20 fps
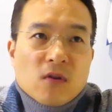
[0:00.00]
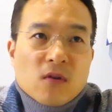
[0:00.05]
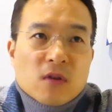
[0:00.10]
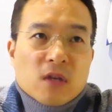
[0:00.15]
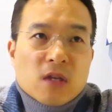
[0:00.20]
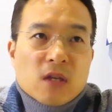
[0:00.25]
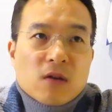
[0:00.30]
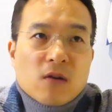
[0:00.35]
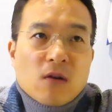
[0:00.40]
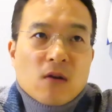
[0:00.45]

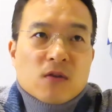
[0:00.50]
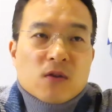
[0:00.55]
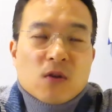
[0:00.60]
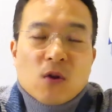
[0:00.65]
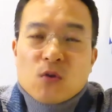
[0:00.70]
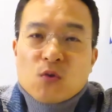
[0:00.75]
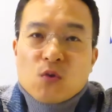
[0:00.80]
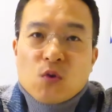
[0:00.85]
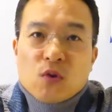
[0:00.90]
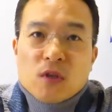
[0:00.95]
시력
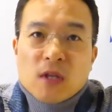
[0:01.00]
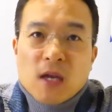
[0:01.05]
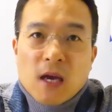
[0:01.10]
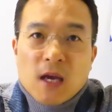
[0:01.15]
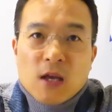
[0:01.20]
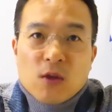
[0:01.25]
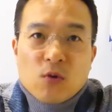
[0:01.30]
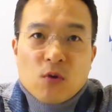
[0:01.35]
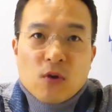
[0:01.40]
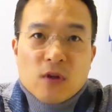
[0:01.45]
정도
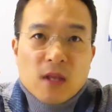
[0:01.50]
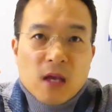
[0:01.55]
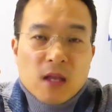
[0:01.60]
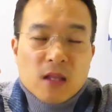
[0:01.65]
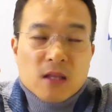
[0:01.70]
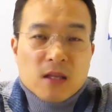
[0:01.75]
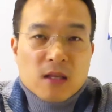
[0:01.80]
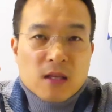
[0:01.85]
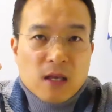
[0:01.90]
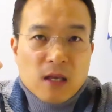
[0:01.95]
차이로
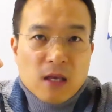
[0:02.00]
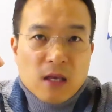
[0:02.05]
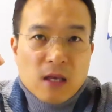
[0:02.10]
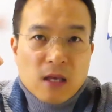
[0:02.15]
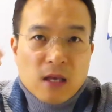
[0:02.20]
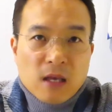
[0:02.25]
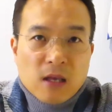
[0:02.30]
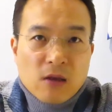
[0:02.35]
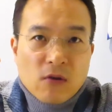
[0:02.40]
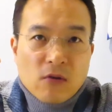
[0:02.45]
인한
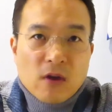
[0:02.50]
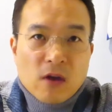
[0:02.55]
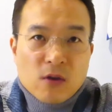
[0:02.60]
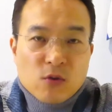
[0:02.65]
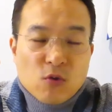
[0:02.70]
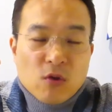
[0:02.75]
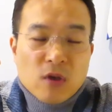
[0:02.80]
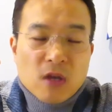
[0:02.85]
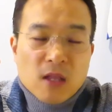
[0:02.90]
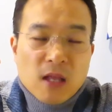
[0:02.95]
이제
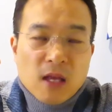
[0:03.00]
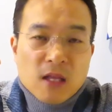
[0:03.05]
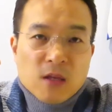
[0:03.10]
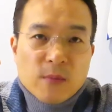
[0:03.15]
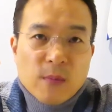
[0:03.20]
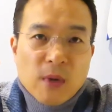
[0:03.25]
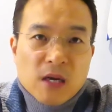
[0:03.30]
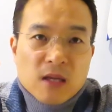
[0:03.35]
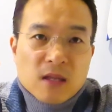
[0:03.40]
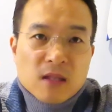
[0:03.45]
영향도 있긴
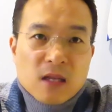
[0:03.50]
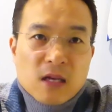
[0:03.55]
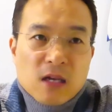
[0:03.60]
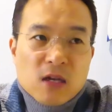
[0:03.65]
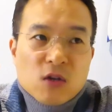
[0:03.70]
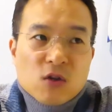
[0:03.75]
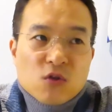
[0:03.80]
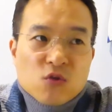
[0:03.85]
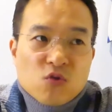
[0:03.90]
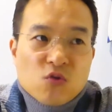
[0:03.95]
하지만은
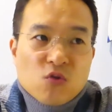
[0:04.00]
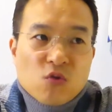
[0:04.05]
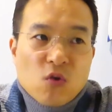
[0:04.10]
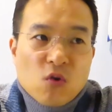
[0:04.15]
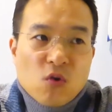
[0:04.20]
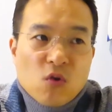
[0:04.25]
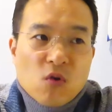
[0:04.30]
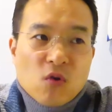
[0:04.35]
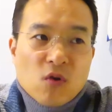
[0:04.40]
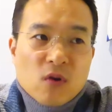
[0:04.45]

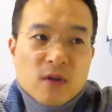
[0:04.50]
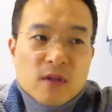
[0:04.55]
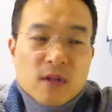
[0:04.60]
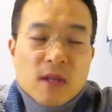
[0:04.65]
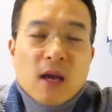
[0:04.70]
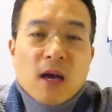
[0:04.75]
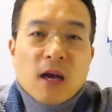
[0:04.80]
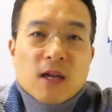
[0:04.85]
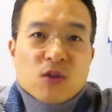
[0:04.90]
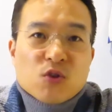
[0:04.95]
주로
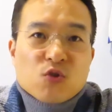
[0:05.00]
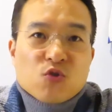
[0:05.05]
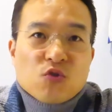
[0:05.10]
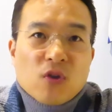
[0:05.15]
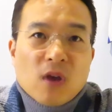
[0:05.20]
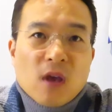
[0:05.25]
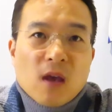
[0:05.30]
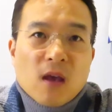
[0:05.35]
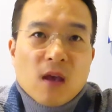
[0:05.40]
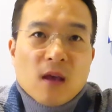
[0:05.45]
세 가지
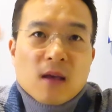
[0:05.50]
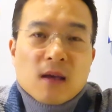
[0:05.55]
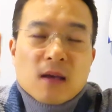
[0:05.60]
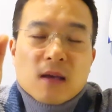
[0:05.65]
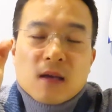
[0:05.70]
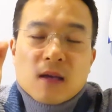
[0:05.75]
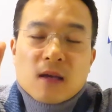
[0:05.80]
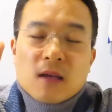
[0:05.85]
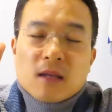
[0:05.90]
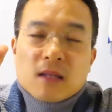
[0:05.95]
중에
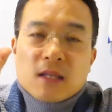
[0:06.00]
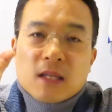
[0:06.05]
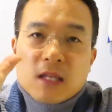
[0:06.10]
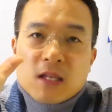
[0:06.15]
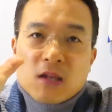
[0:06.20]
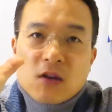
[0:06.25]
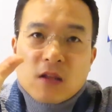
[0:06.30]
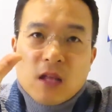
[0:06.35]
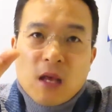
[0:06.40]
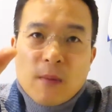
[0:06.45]

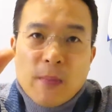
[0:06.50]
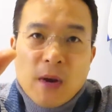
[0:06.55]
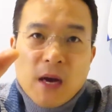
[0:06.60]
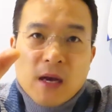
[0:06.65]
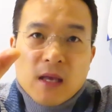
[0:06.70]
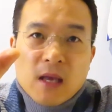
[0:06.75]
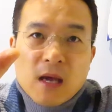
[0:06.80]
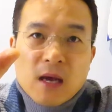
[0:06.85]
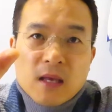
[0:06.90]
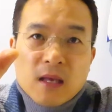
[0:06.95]
시선의
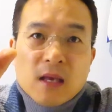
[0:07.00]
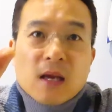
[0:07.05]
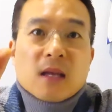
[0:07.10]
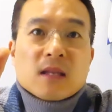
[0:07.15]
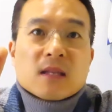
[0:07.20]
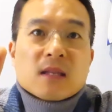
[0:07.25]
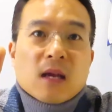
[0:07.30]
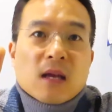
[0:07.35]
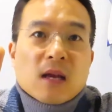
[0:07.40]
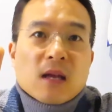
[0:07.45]
방향이
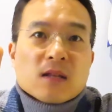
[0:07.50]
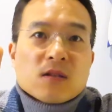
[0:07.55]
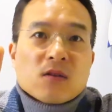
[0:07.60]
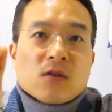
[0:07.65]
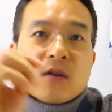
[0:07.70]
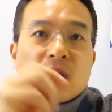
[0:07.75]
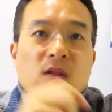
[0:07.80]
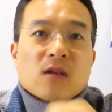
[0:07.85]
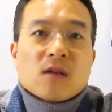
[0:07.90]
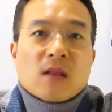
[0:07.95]
같지 않아서
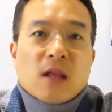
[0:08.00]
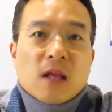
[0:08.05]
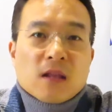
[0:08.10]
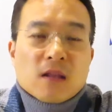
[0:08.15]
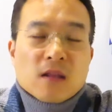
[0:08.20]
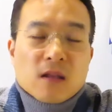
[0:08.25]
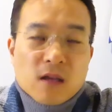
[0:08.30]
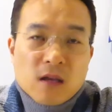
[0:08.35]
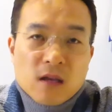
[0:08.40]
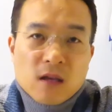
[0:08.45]

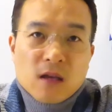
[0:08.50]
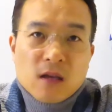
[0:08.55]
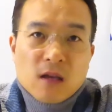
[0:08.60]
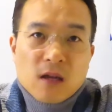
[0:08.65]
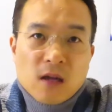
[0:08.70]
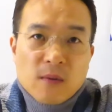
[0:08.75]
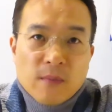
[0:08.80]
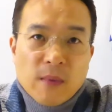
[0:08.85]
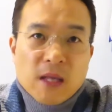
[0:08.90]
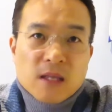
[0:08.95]
일어나는 일이
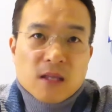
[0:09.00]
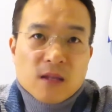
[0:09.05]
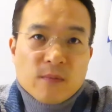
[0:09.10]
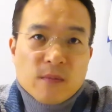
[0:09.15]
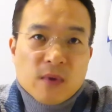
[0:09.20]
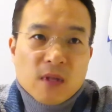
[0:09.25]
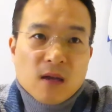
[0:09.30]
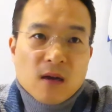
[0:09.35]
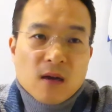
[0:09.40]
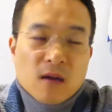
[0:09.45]

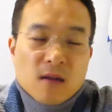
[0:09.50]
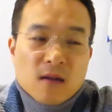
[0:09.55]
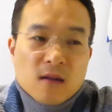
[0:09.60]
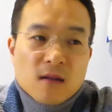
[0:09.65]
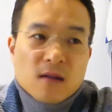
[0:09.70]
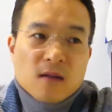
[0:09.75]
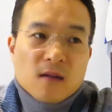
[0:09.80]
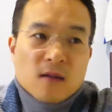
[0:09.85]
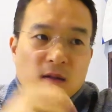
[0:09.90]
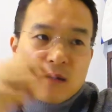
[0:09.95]
많습니다.
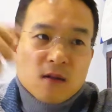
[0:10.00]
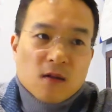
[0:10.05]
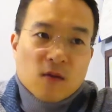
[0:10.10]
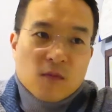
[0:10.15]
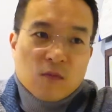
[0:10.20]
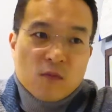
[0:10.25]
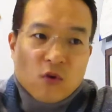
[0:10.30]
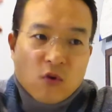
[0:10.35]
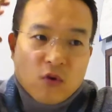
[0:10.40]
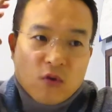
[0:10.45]

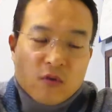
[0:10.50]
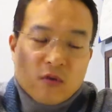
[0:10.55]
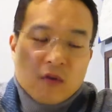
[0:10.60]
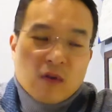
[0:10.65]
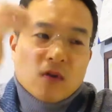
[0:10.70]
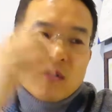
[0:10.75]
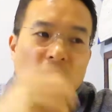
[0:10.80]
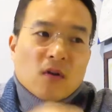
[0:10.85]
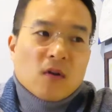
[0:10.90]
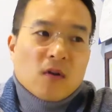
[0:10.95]
물론
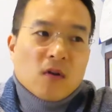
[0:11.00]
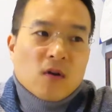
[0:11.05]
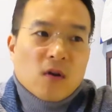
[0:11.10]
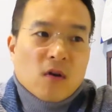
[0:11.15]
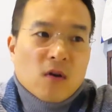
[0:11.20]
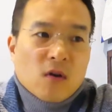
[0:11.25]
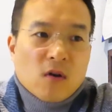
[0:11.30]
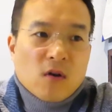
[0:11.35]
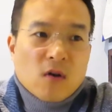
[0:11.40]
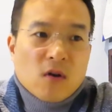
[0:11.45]

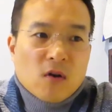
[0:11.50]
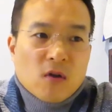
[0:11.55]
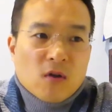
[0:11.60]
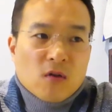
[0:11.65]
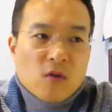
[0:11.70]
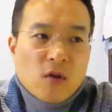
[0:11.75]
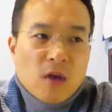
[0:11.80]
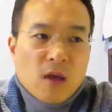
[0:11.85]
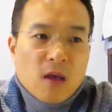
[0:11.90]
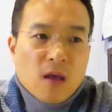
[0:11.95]
어,
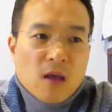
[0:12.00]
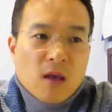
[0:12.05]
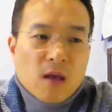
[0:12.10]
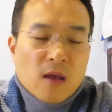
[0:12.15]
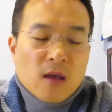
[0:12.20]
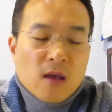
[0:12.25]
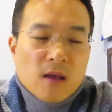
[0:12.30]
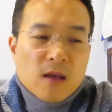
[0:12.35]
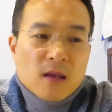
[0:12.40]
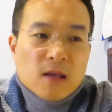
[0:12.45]
내
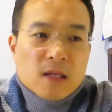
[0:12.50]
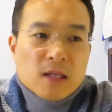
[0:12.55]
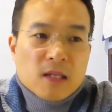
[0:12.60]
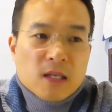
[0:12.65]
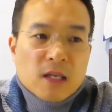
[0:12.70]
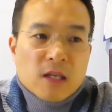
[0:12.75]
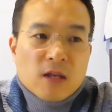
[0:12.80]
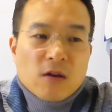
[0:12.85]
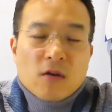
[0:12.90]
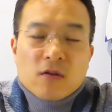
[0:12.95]
네.
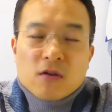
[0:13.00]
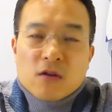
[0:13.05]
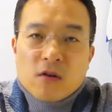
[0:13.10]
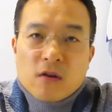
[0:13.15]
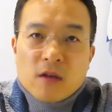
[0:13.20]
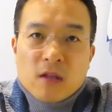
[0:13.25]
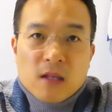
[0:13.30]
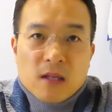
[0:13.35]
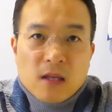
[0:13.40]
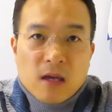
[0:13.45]

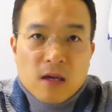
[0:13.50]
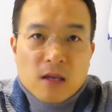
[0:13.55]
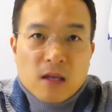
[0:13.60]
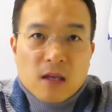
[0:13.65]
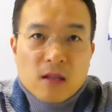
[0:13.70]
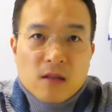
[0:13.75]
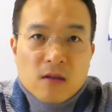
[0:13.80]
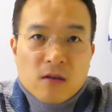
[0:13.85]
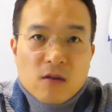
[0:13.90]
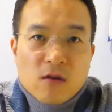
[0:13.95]
신경적인 이상이
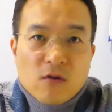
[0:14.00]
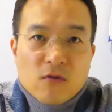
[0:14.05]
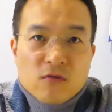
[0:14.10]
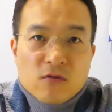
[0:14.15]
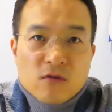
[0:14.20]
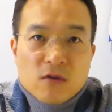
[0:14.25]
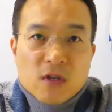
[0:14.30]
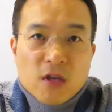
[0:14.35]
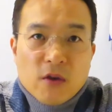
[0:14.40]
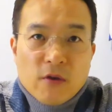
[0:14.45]
있는
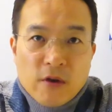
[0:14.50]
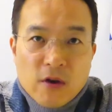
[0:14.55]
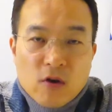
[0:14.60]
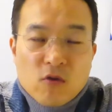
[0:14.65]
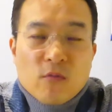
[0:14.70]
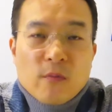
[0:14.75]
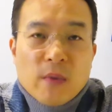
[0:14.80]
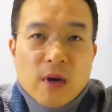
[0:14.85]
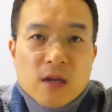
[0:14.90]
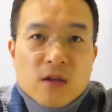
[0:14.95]
경우를
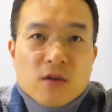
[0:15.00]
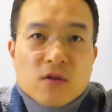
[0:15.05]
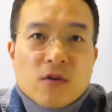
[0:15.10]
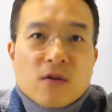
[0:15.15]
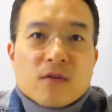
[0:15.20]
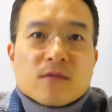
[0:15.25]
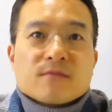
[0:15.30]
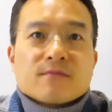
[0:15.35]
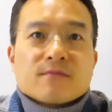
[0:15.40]
제외하고 말이죠.